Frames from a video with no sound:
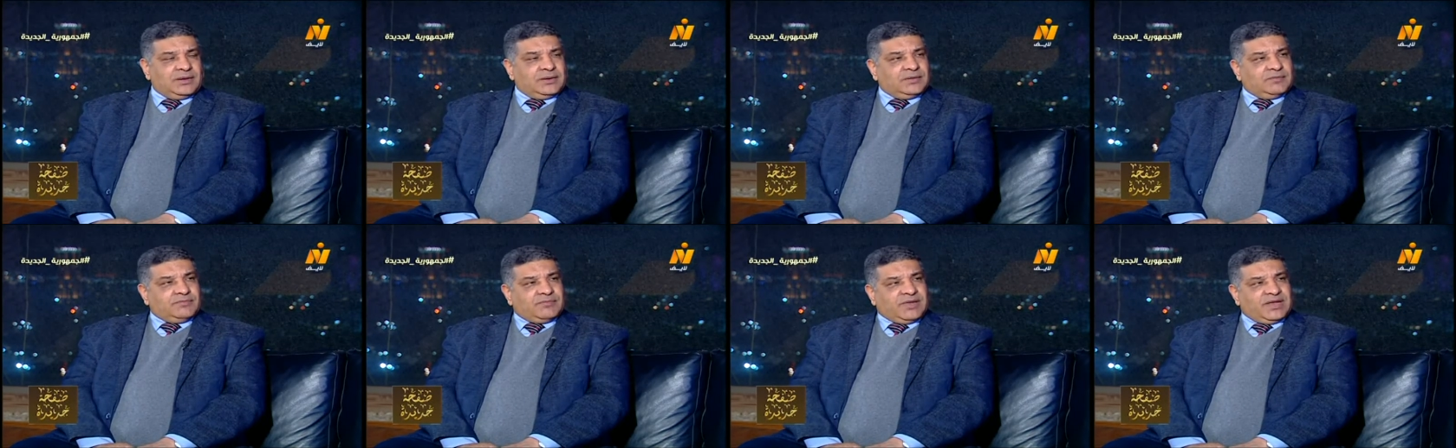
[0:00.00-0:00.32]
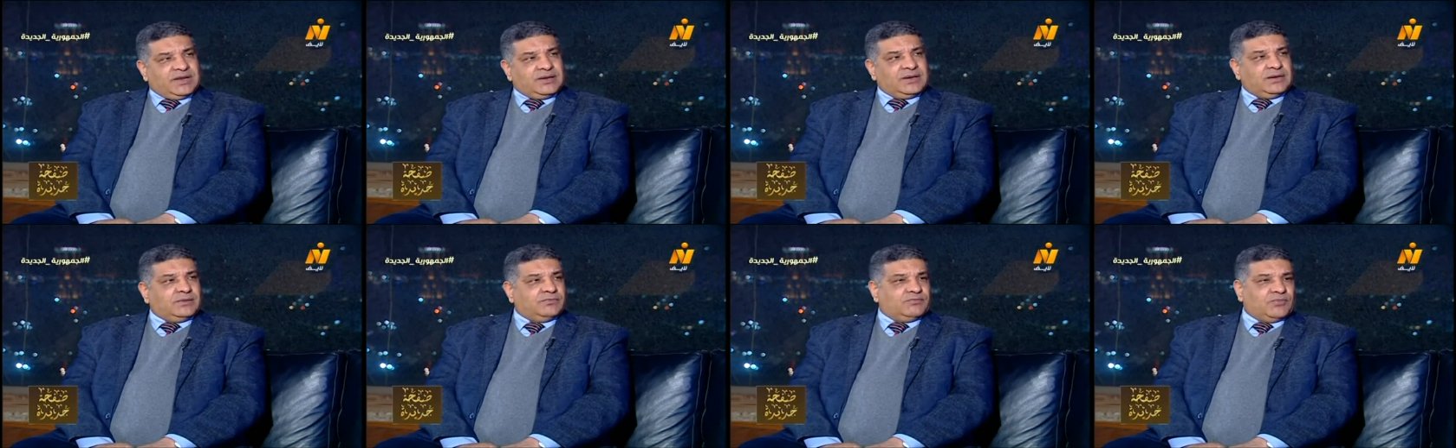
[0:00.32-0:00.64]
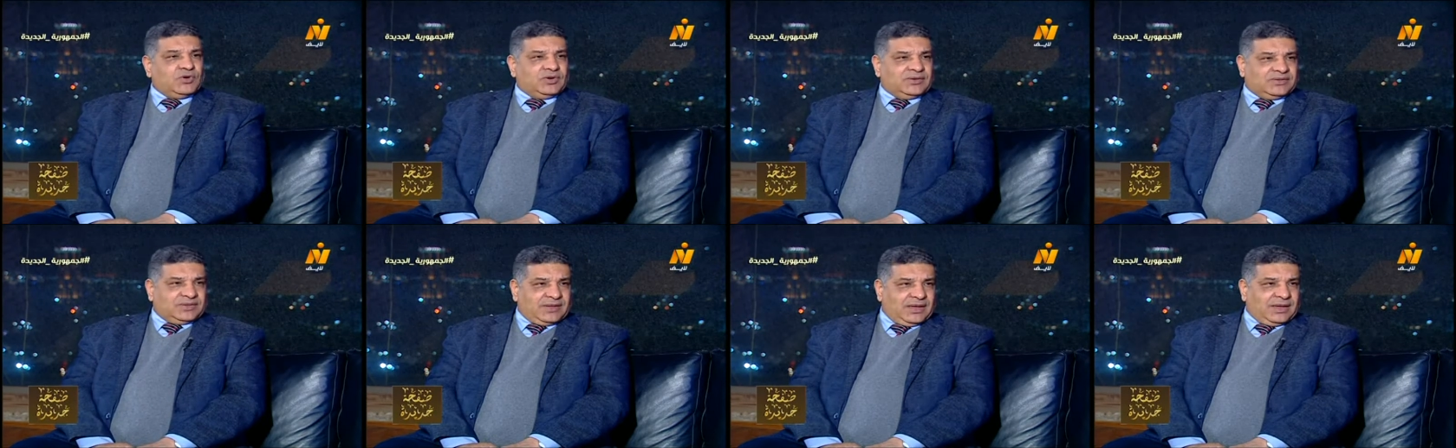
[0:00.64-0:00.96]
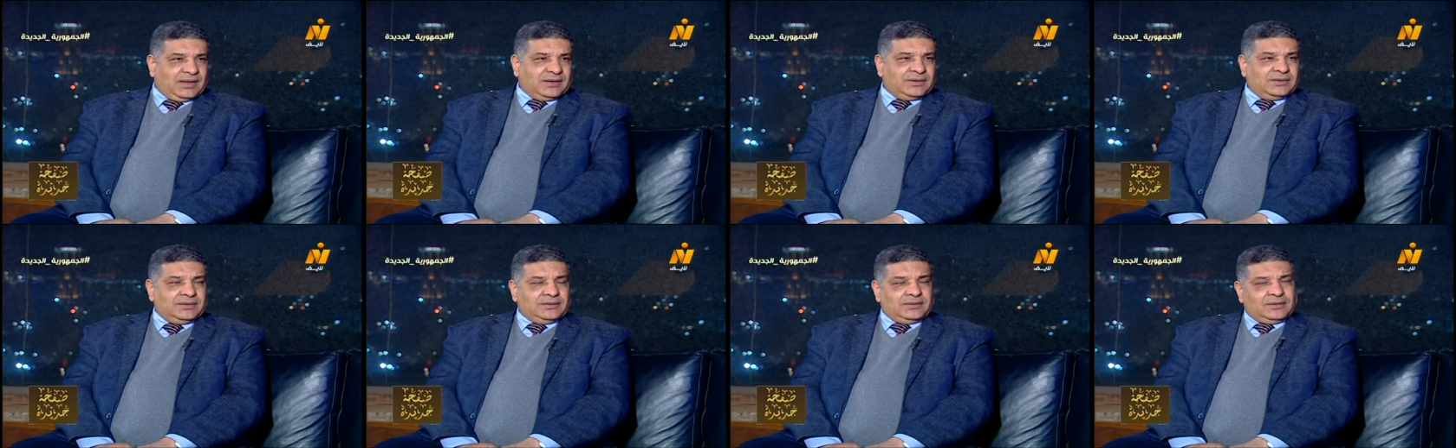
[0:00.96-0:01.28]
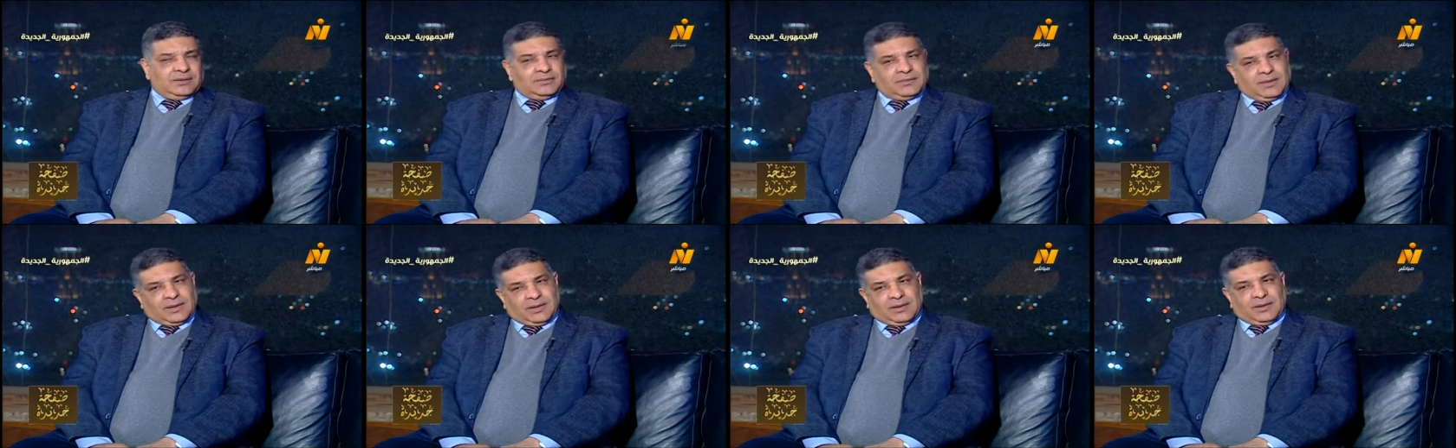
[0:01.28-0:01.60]
بين البلدان
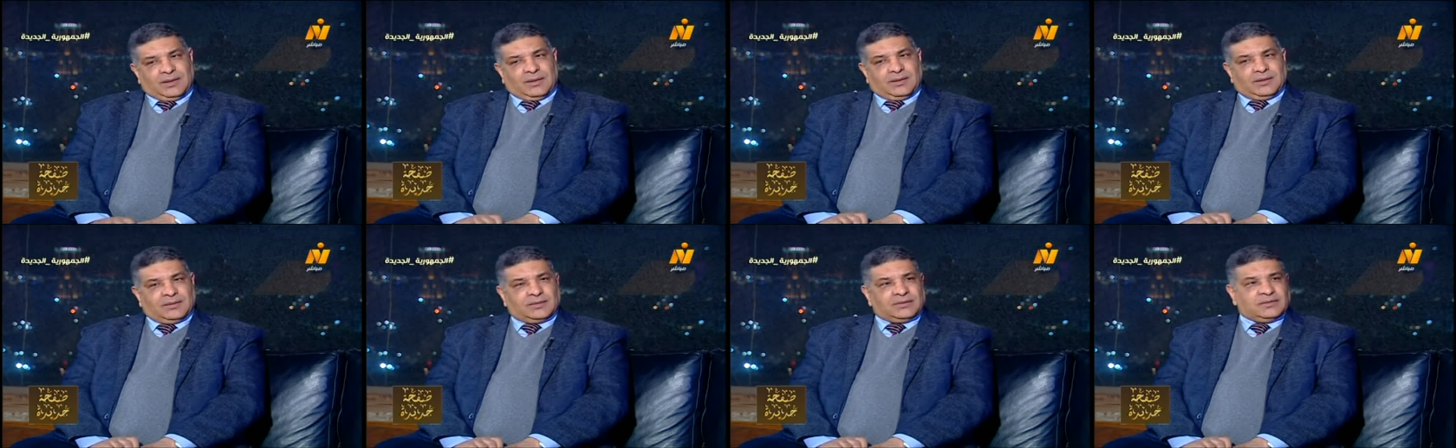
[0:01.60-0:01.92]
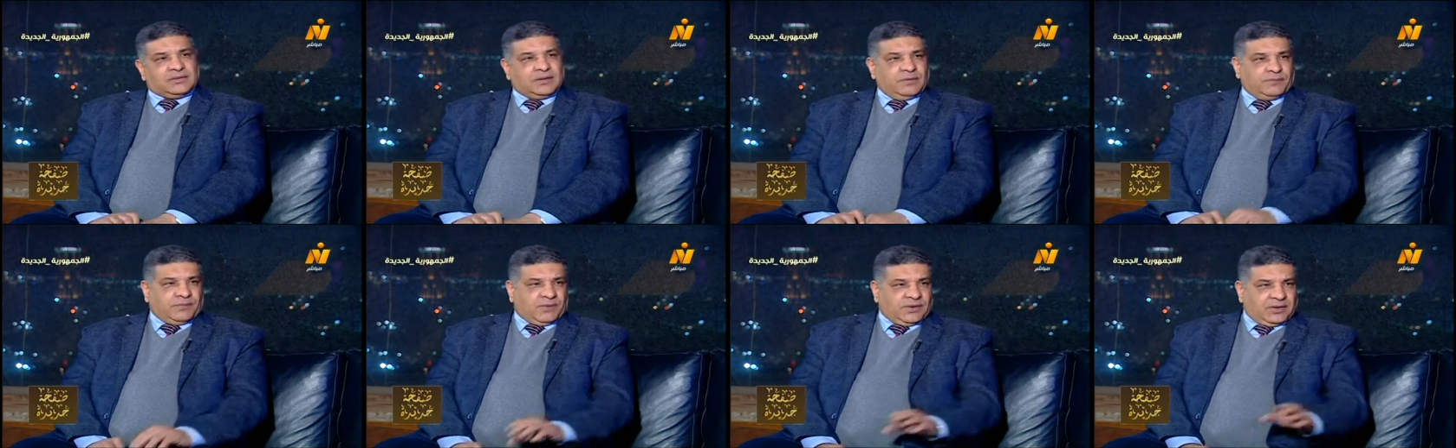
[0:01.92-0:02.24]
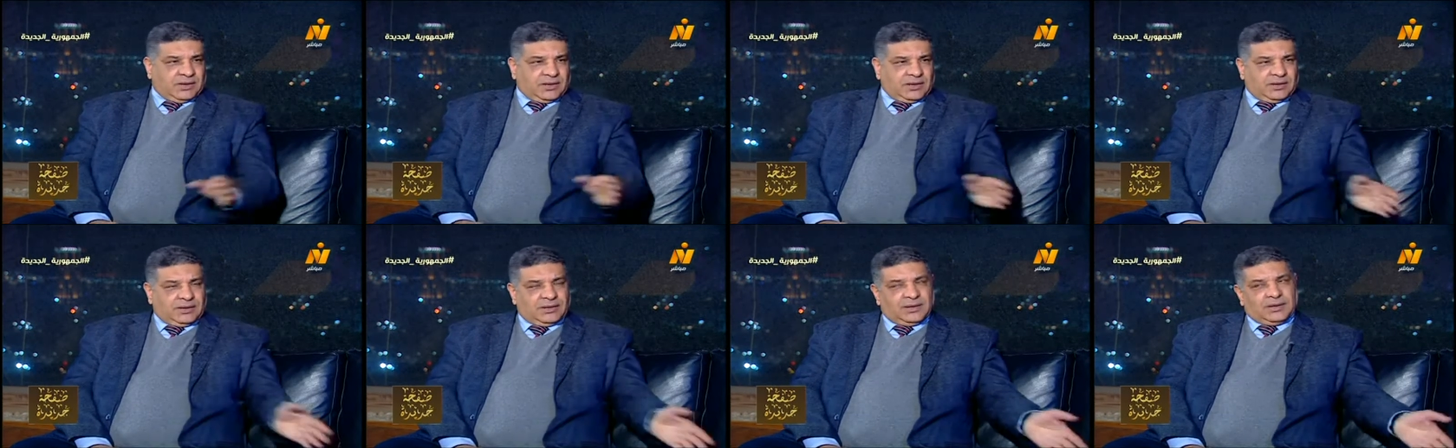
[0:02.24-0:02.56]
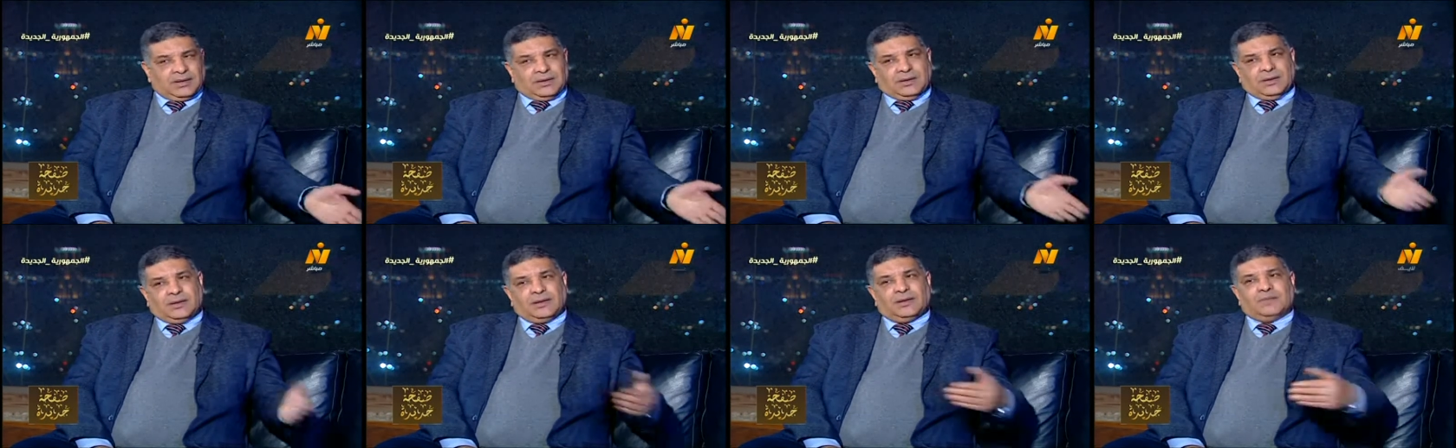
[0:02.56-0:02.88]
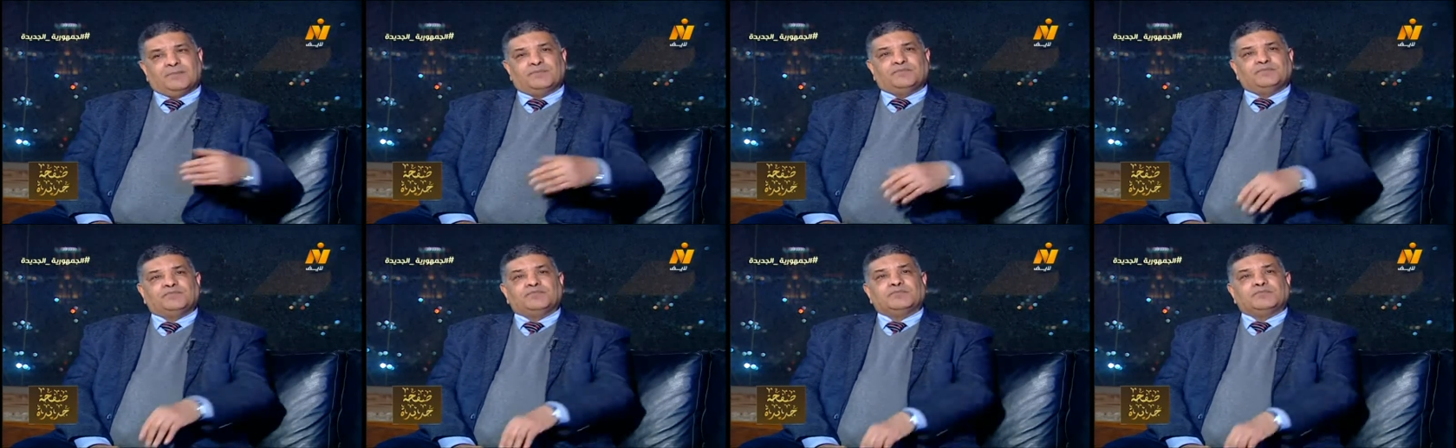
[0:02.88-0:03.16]
آه، طبقا لل